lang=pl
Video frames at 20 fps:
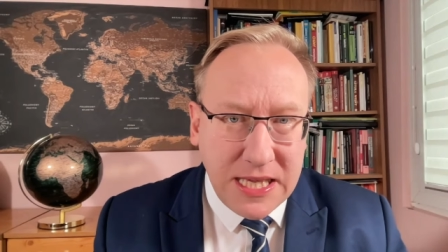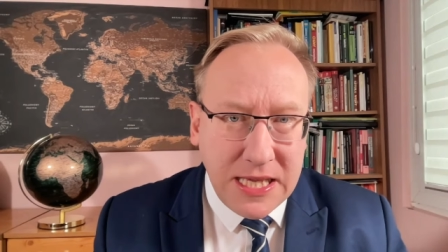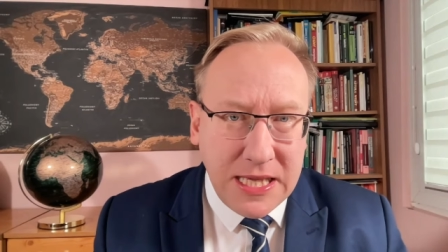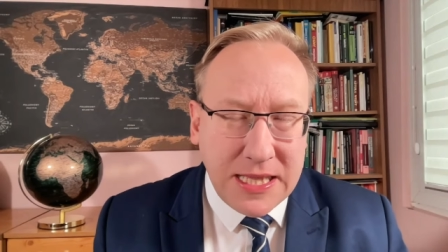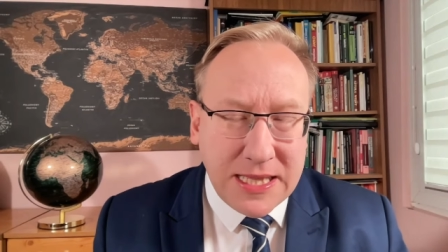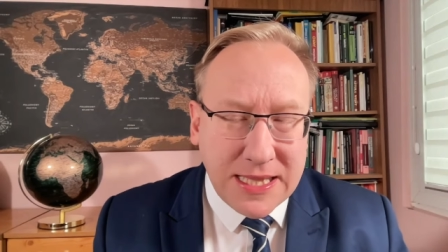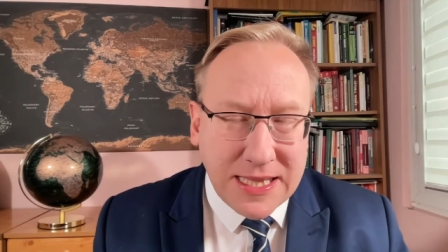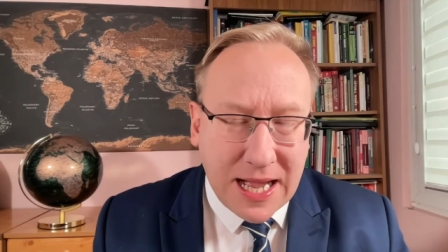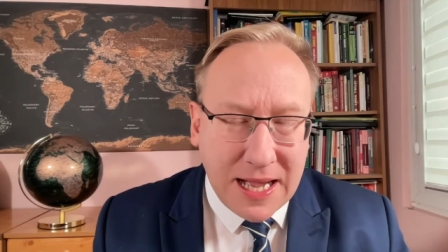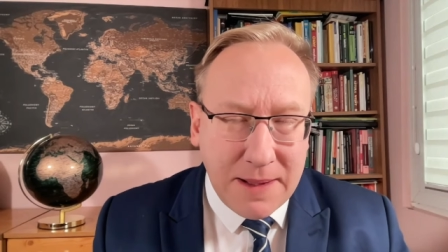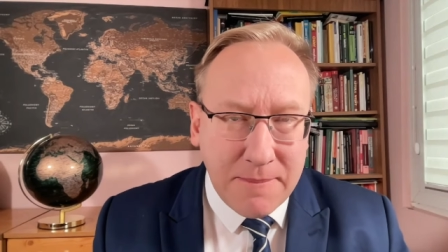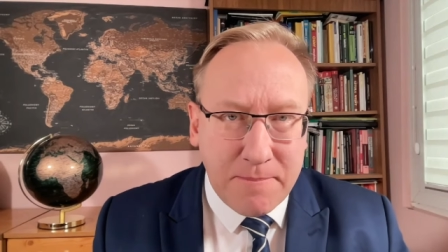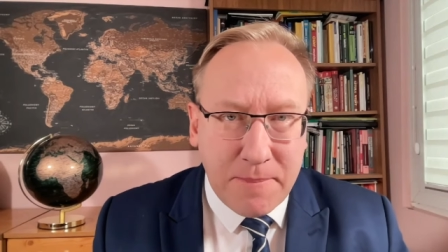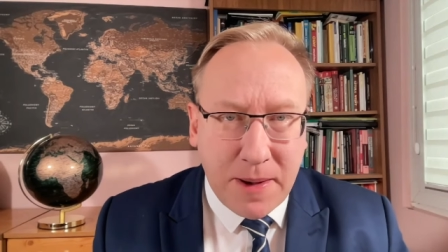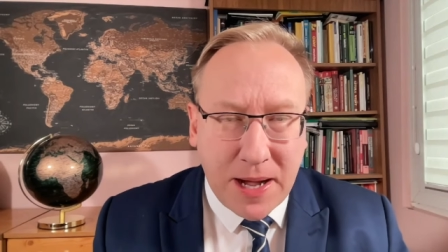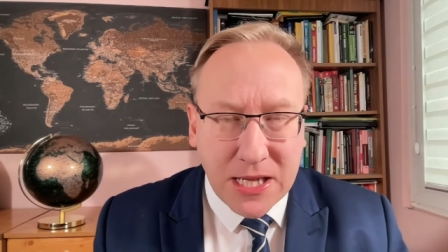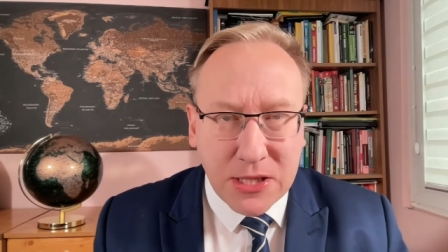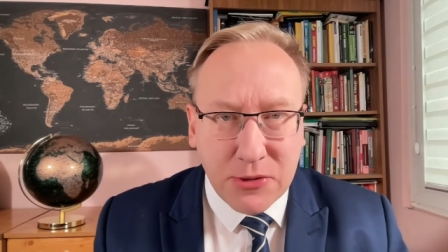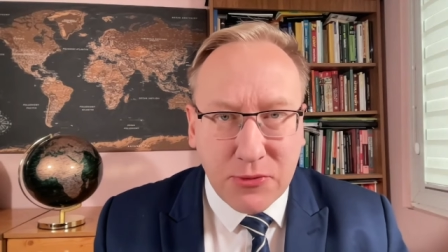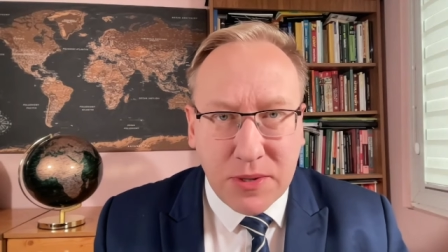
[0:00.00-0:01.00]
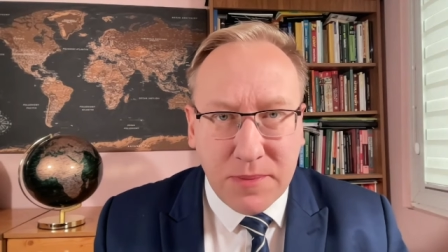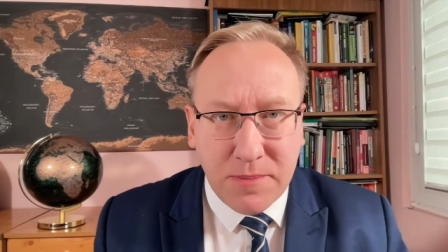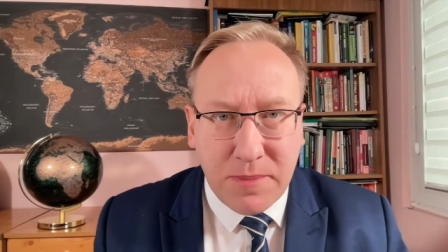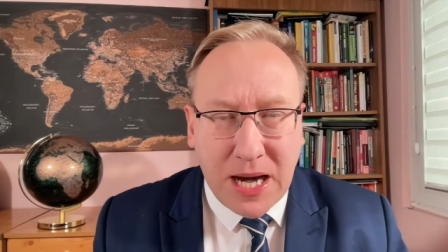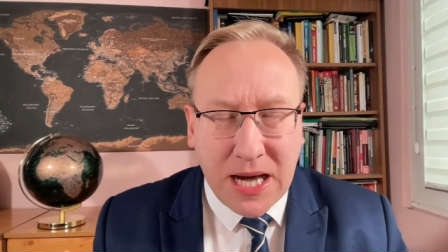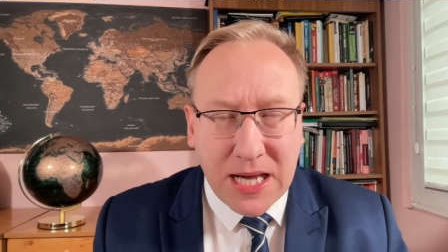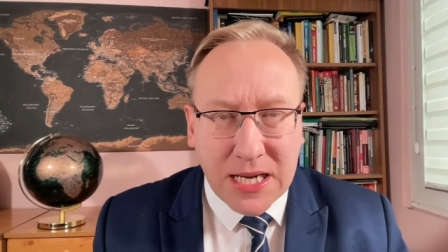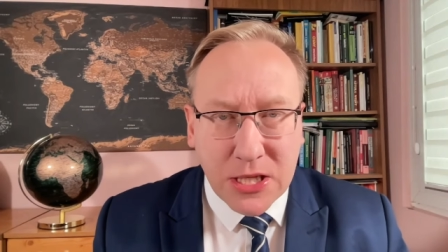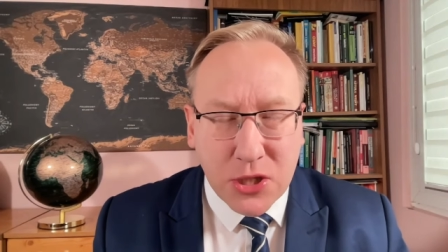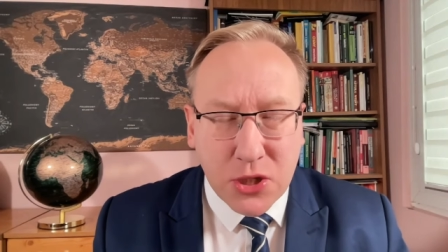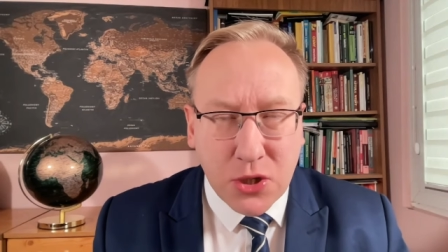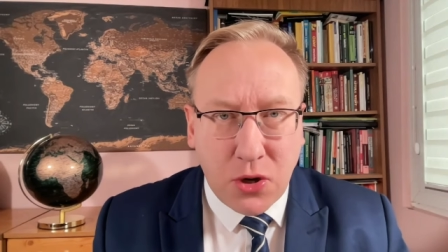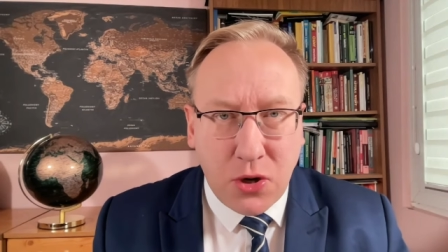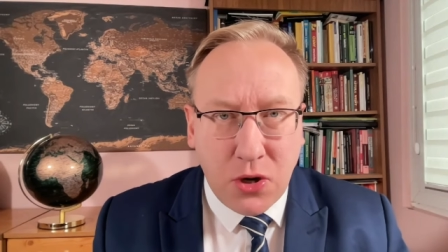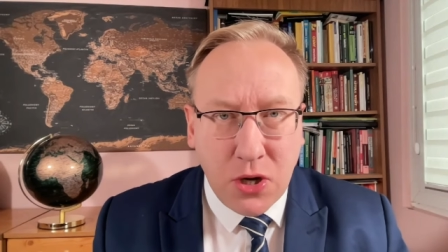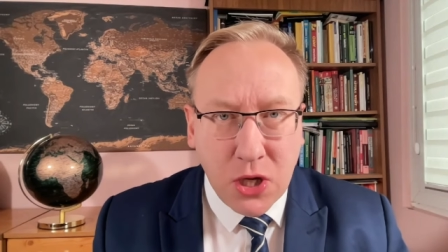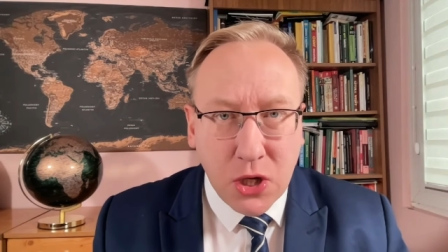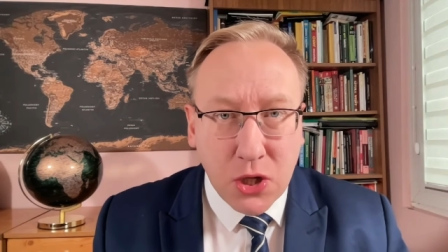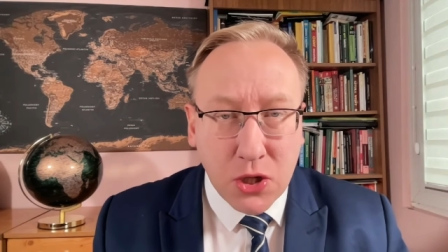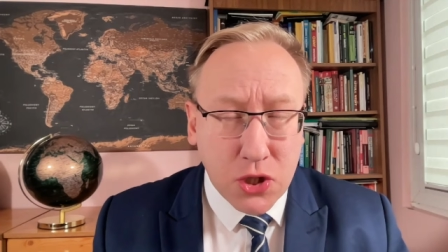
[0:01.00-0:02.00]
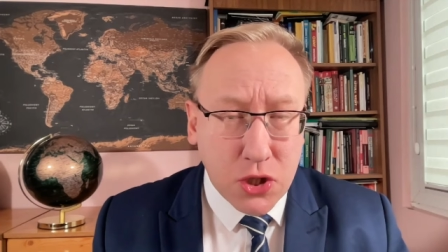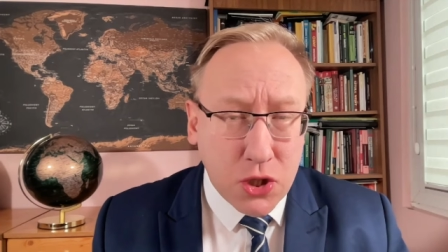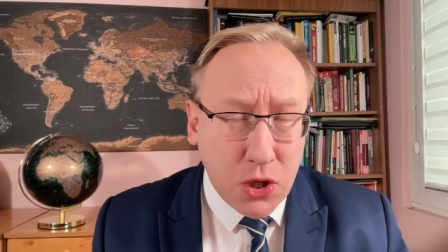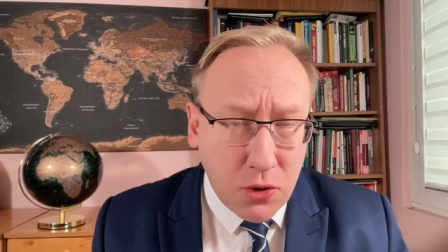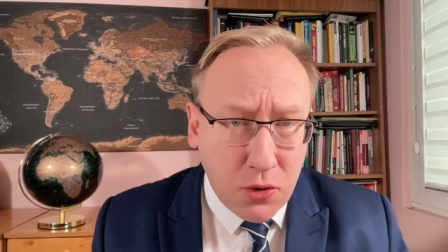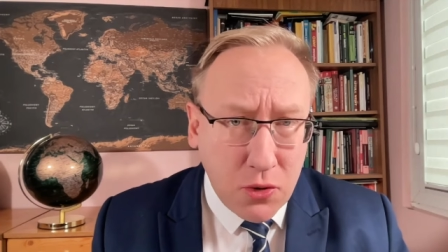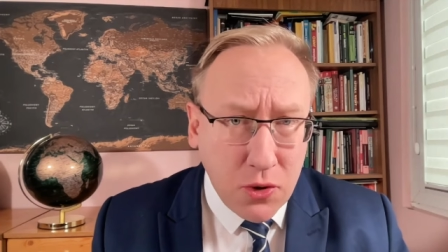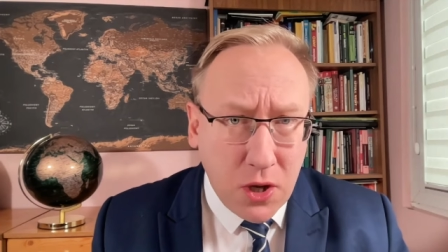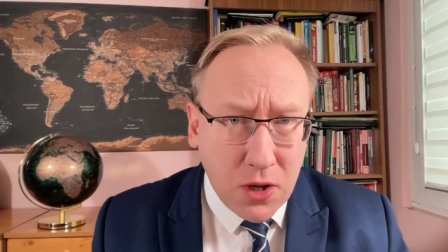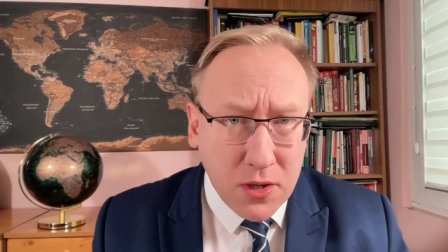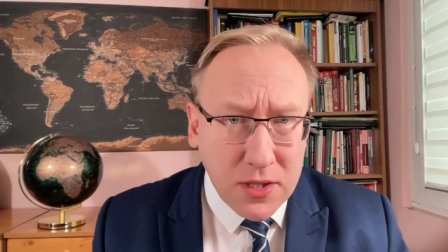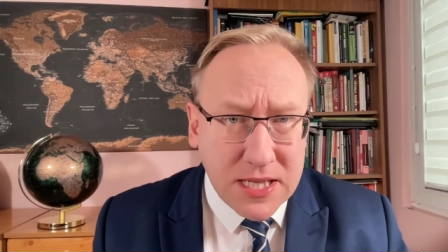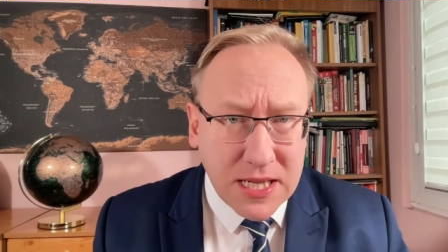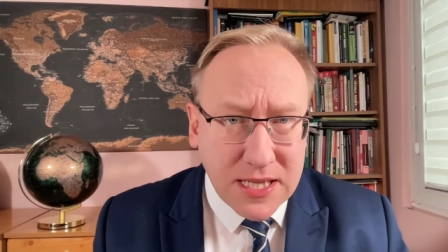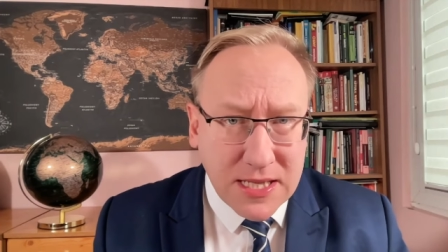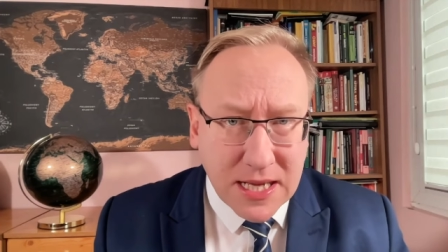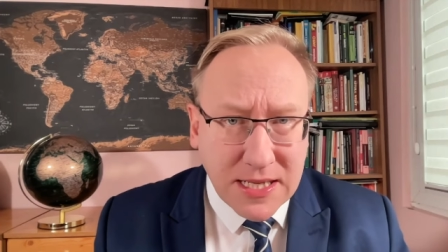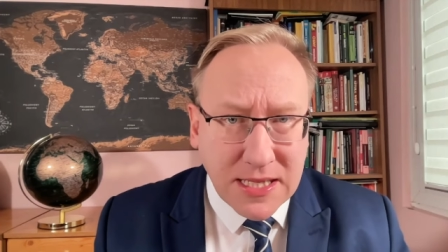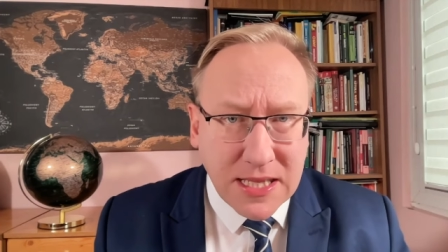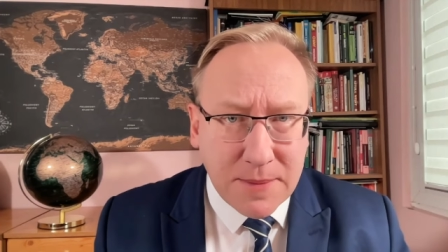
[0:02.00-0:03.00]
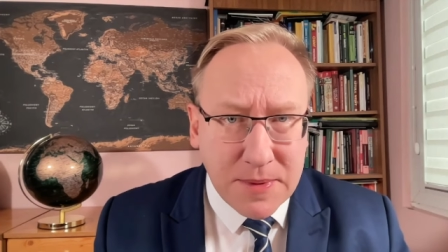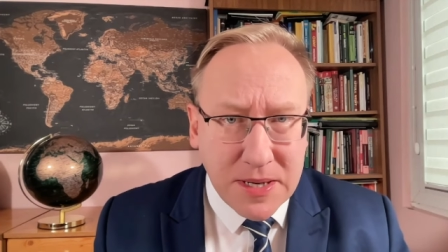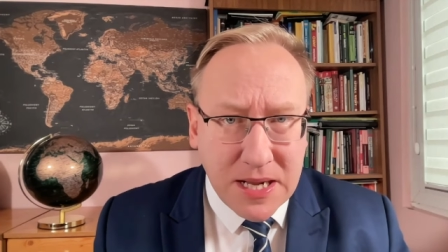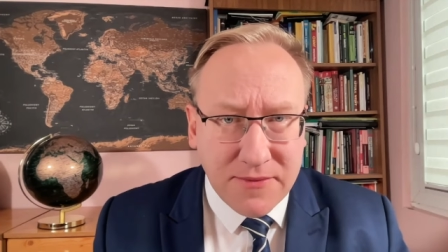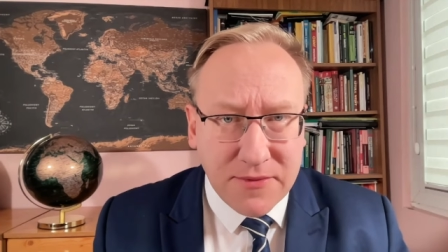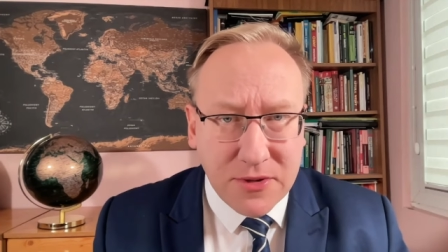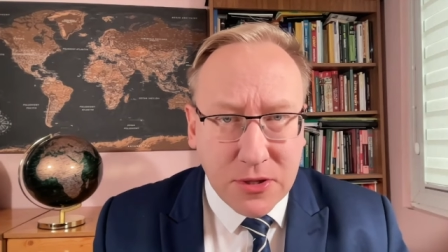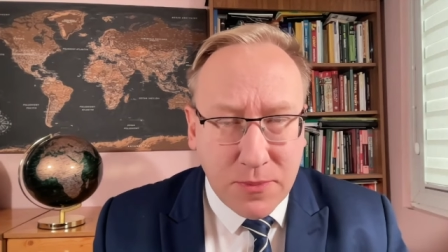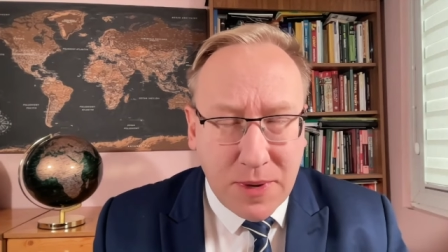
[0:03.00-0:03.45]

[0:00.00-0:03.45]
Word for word: i tam padły bardzo szokujące tak naprawdę,